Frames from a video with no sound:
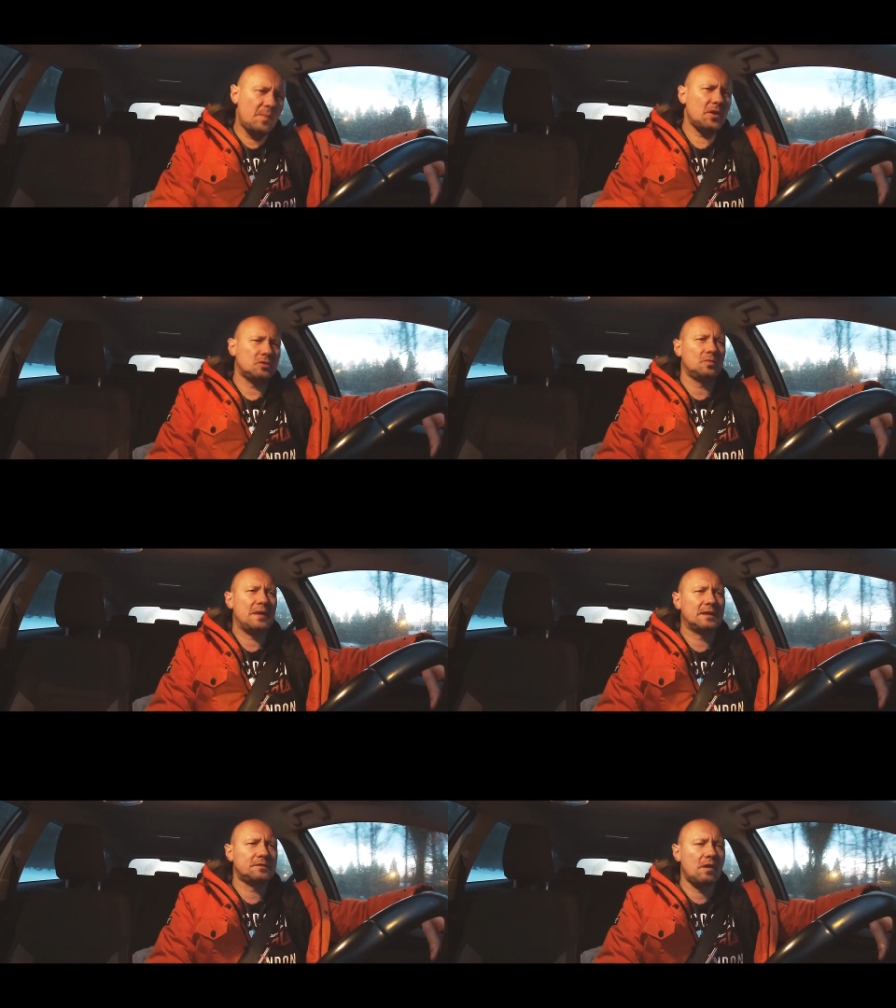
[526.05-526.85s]
Po prostu
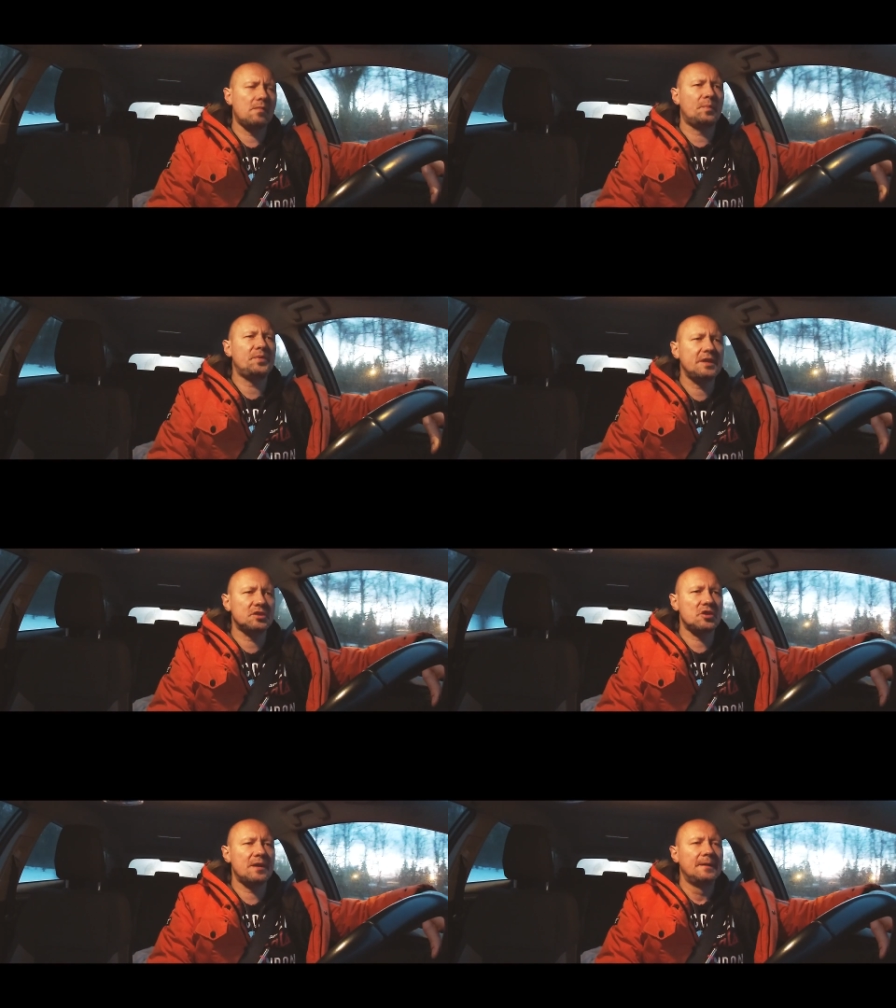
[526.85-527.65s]
miałem swoją
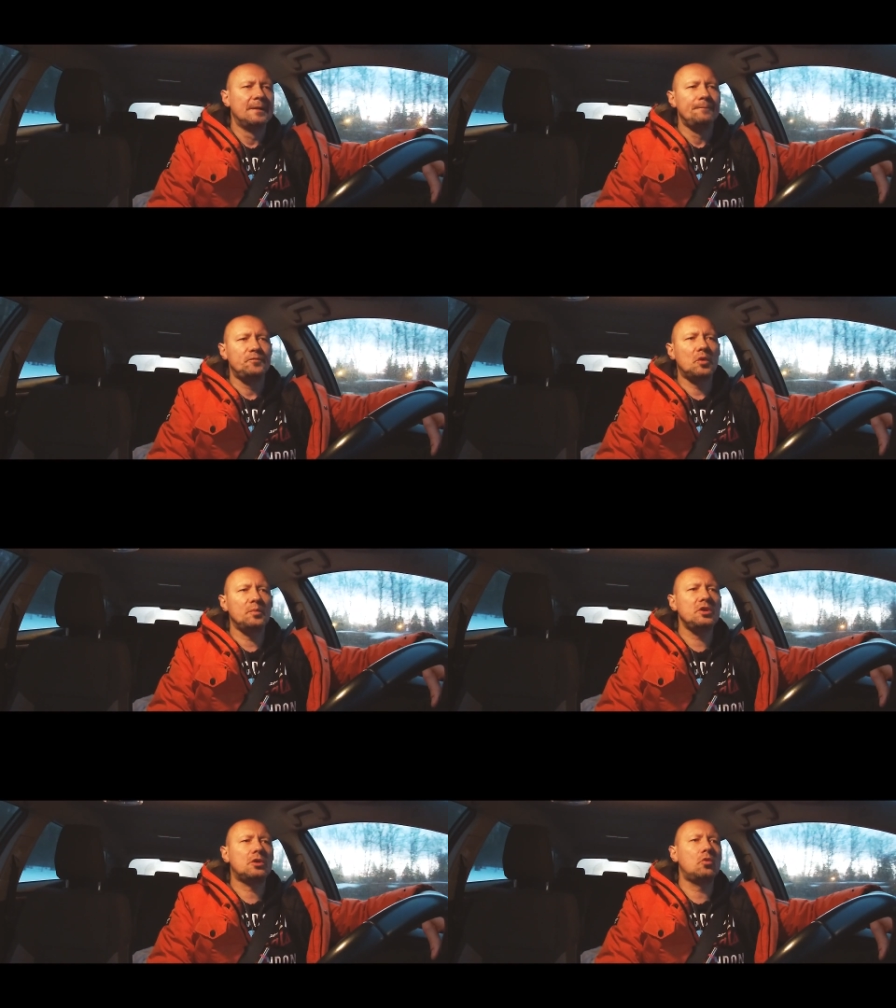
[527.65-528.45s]
opinię, że
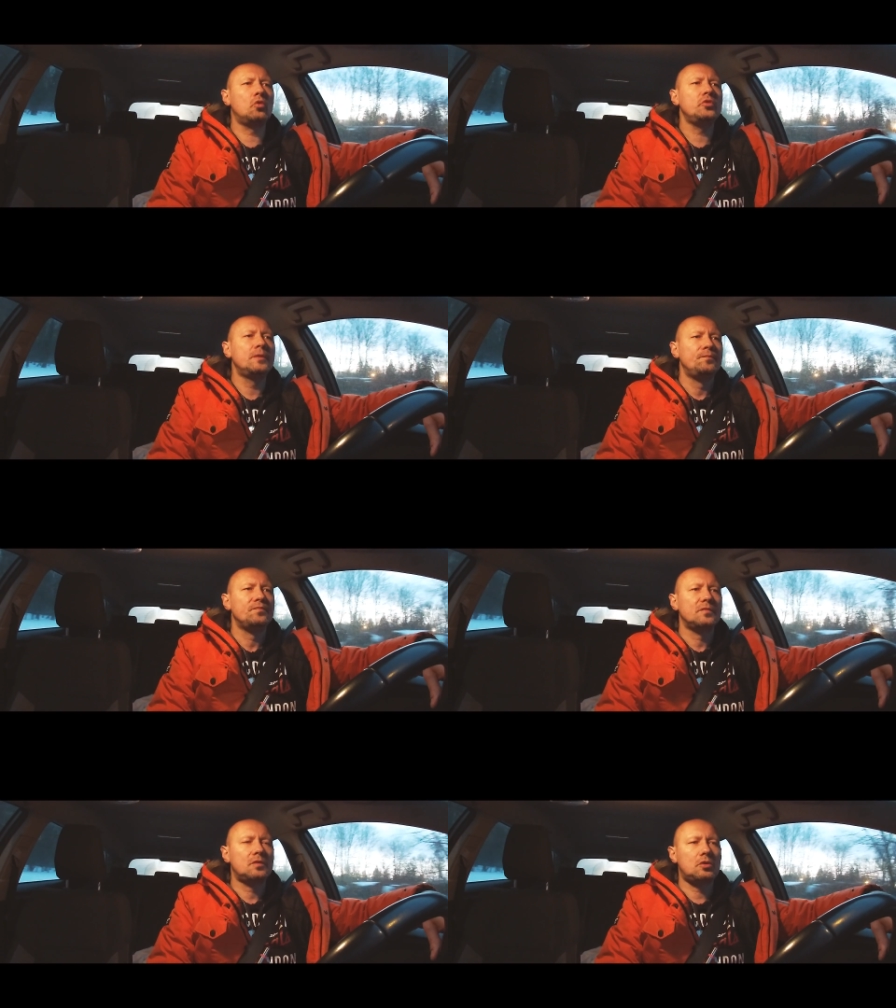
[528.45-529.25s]
Dominik Kun
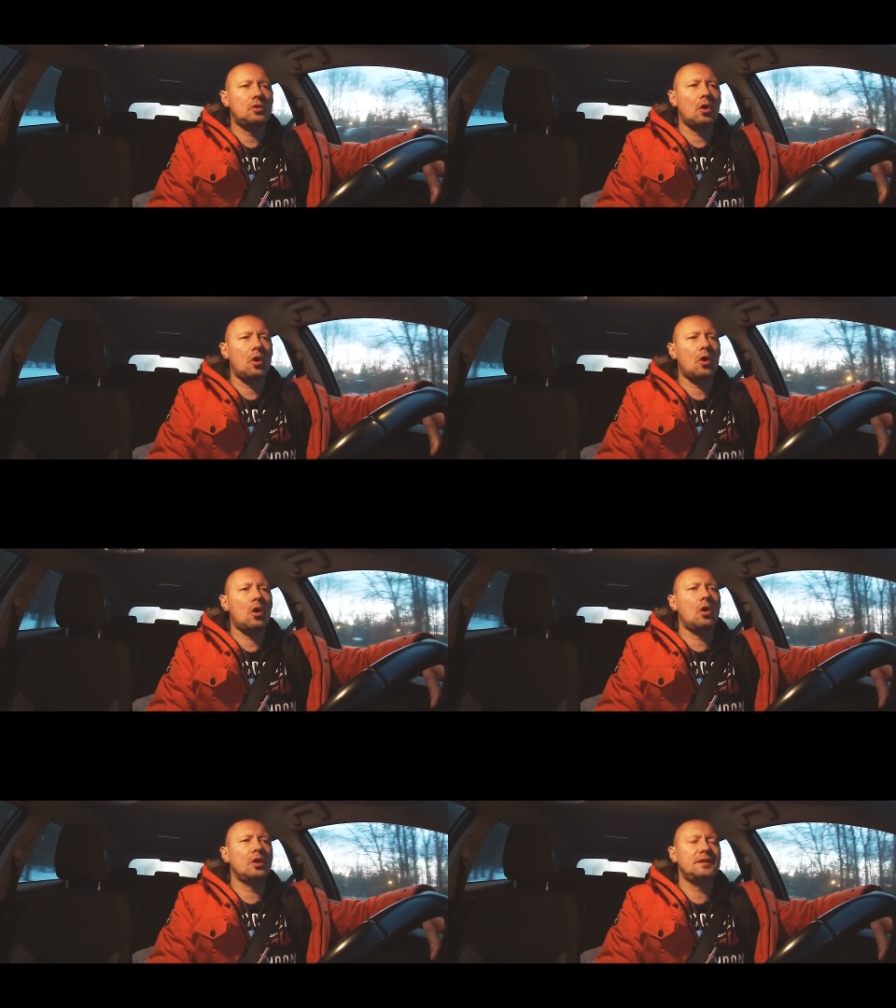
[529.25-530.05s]

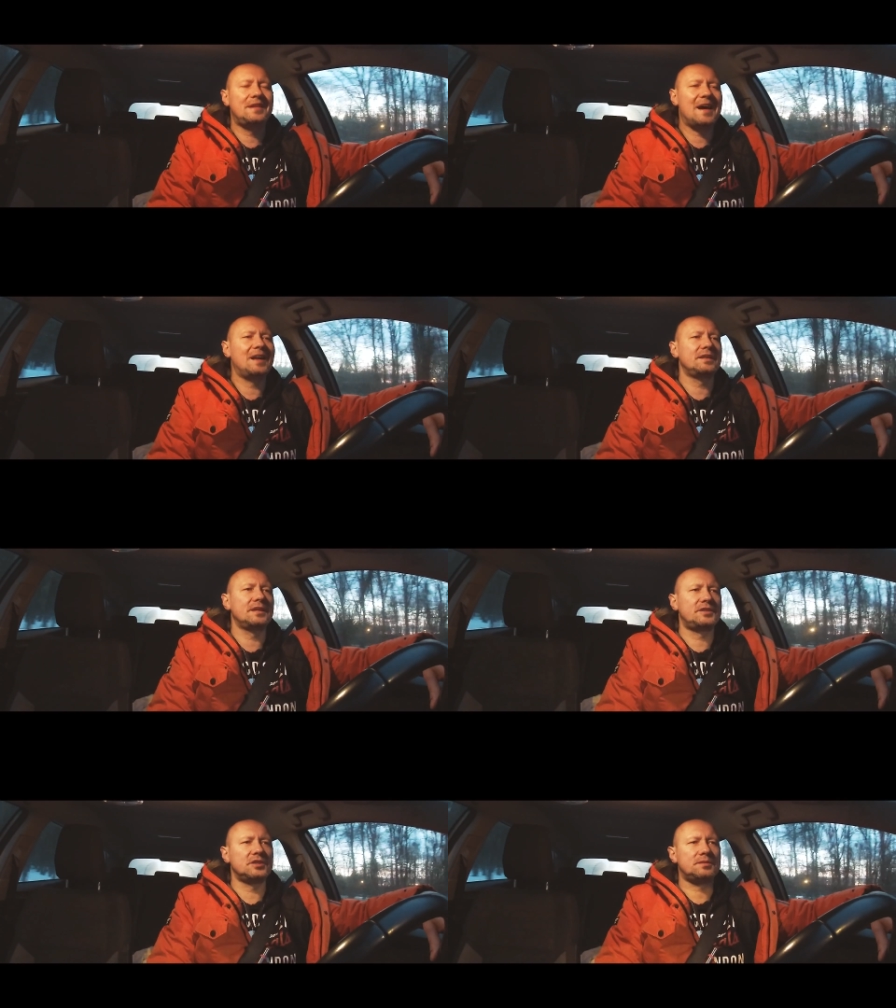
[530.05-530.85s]
to
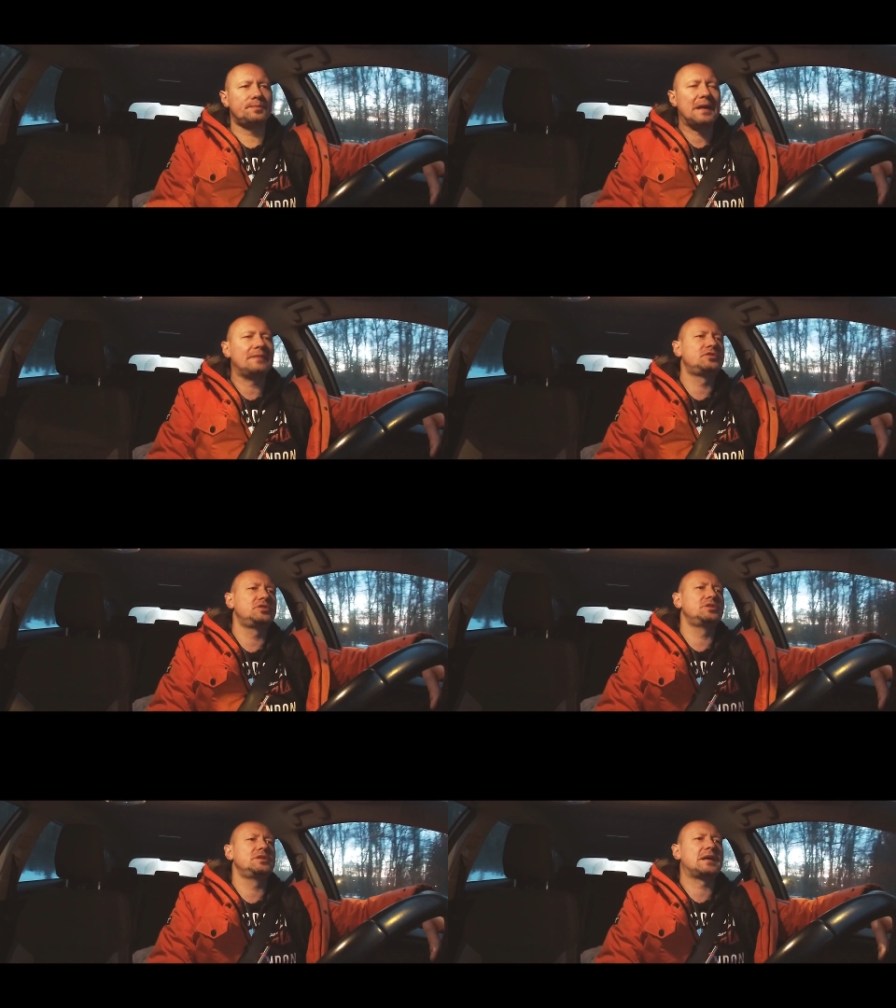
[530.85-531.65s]
idealnie się
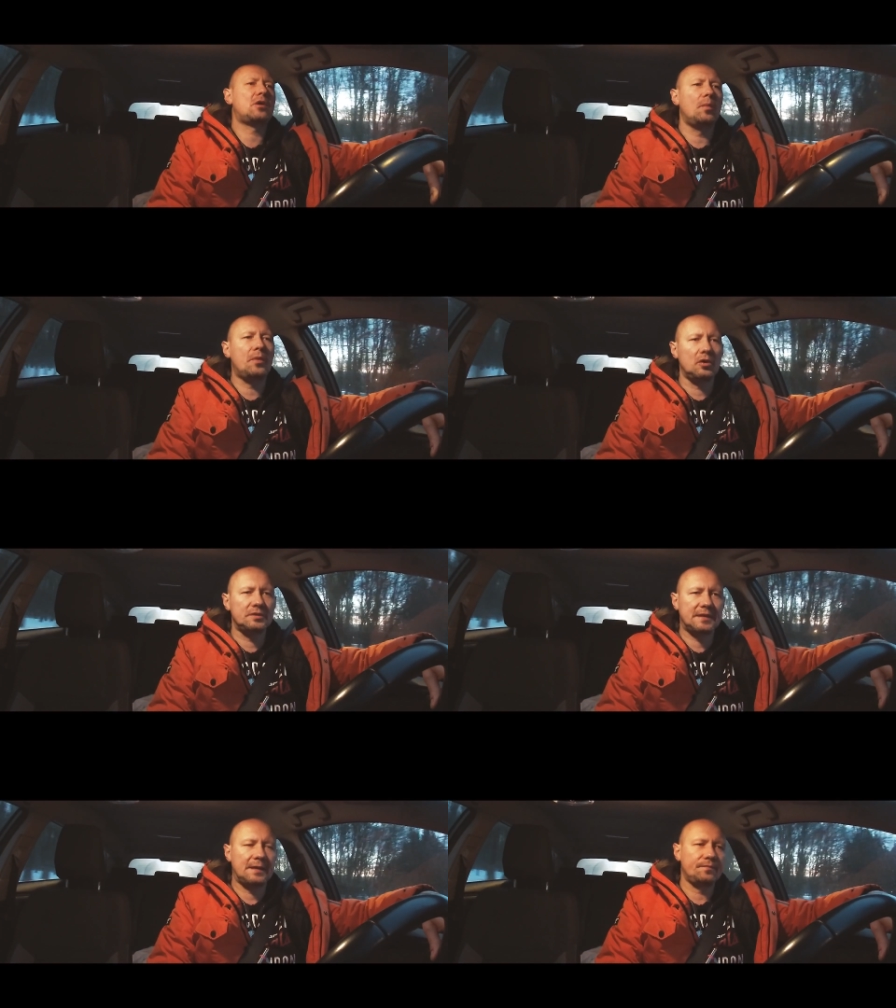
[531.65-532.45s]
sprawdzi jako
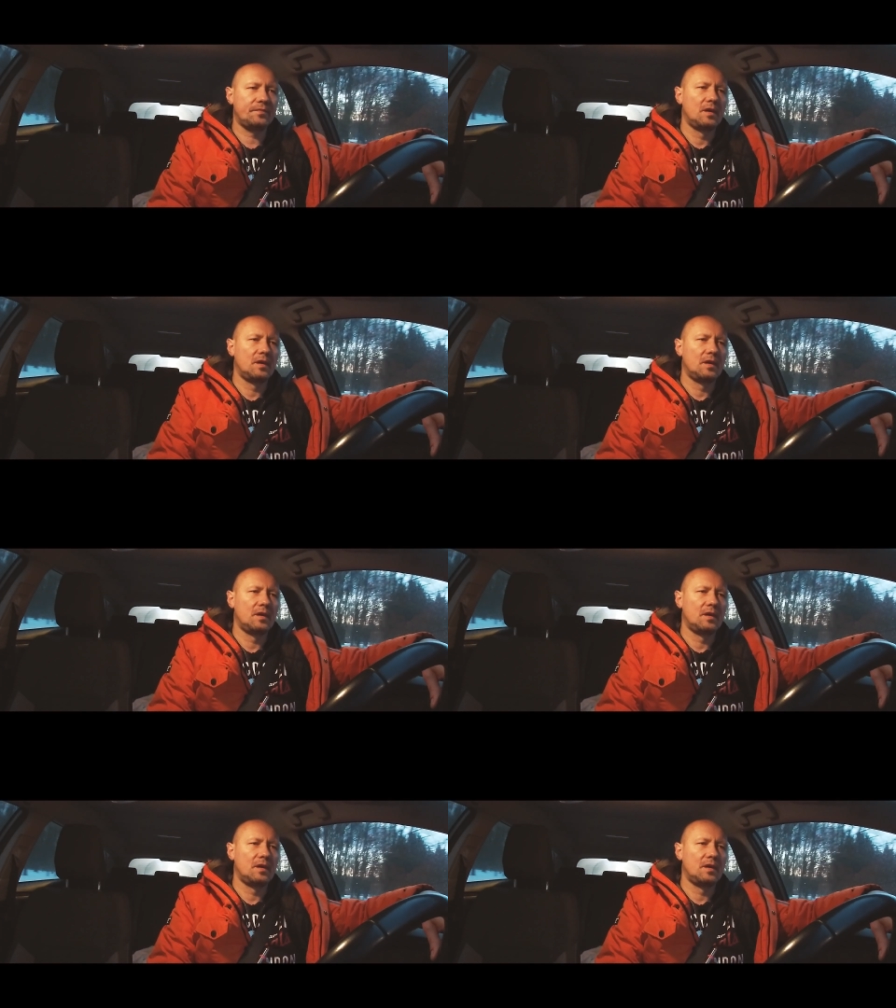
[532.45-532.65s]
obrońca.